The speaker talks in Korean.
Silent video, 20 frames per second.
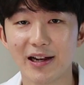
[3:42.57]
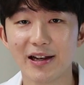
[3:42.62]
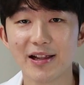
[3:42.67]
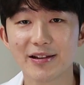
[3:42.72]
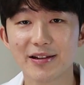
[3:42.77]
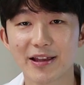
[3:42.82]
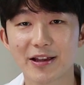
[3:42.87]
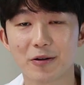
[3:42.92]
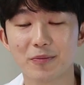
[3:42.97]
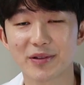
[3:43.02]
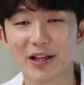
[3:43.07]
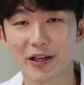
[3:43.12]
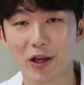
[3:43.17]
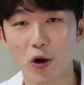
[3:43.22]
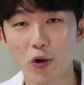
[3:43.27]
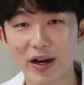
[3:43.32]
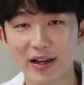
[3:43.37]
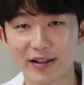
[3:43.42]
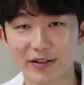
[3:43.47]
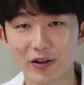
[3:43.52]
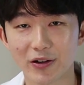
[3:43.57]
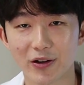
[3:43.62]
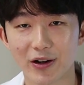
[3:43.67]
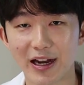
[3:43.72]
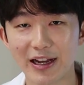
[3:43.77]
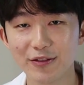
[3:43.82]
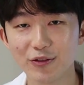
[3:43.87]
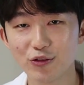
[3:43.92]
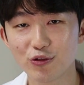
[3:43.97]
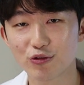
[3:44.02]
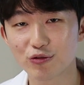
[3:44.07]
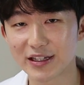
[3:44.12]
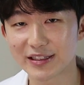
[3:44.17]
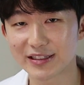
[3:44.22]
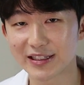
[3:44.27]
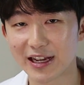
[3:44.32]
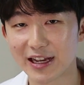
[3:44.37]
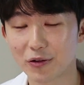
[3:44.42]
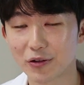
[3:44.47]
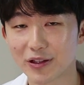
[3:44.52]
알레르기 검사 결과에서 한두
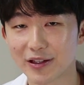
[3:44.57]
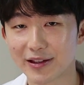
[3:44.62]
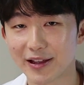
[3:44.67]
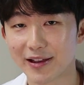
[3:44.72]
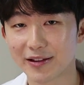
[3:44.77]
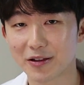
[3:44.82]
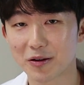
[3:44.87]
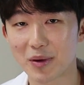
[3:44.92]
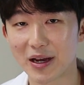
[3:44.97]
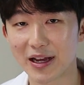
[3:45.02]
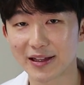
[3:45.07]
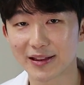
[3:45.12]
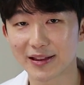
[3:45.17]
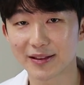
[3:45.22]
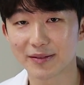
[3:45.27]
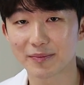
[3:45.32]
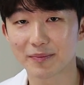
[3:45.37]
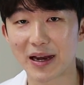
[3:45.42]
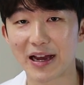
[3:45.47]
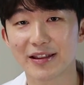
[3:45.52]
가지 항원에 대해서만